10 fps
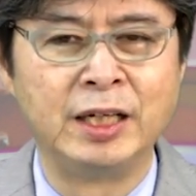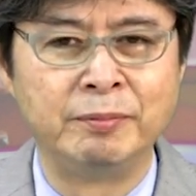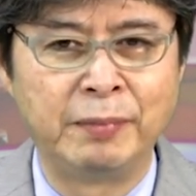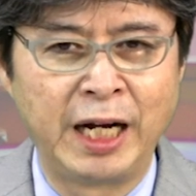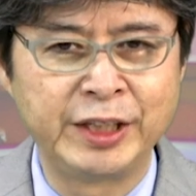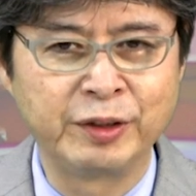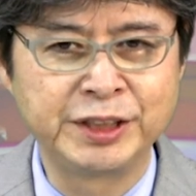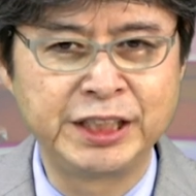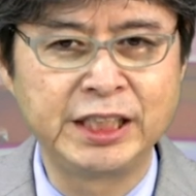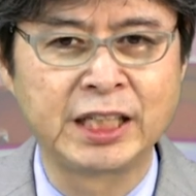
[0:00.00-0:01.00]
毎
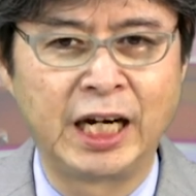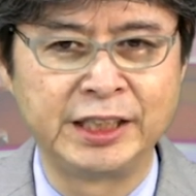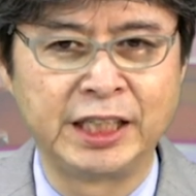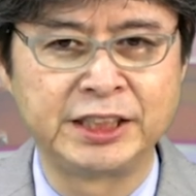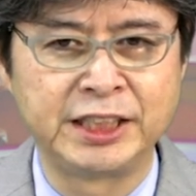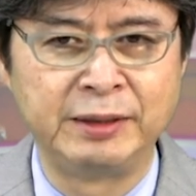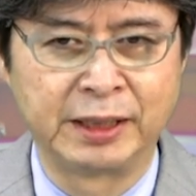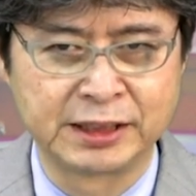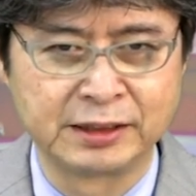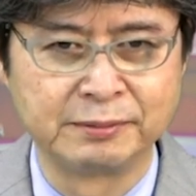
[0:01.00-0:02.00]
年改定していま
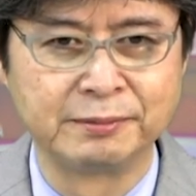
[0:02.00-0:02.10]
す。